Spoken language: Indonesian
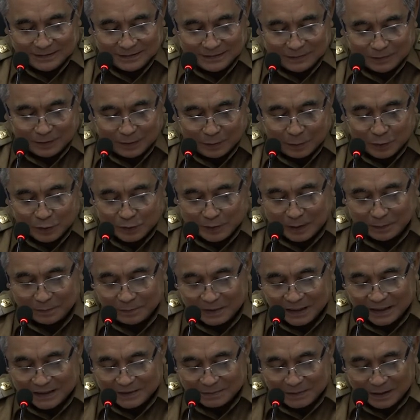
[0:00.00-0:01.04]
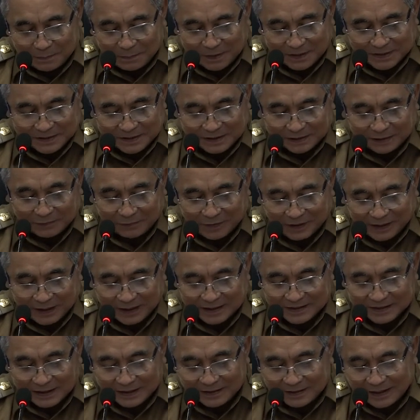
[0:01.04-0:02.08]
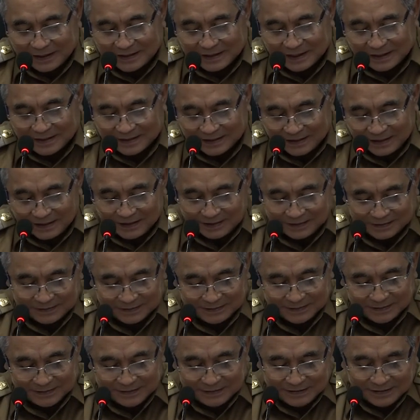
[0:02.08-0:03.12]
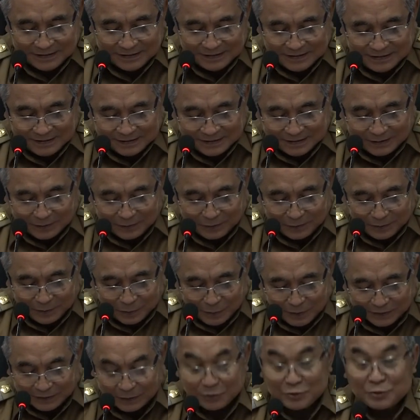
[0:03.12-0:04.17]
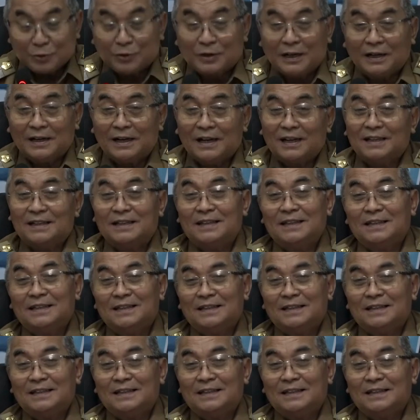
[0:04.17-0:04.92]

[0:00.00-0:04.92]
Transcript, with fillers: 2019 mendapat sertifikat standarisasi, tahun 2020 usulkan lagi.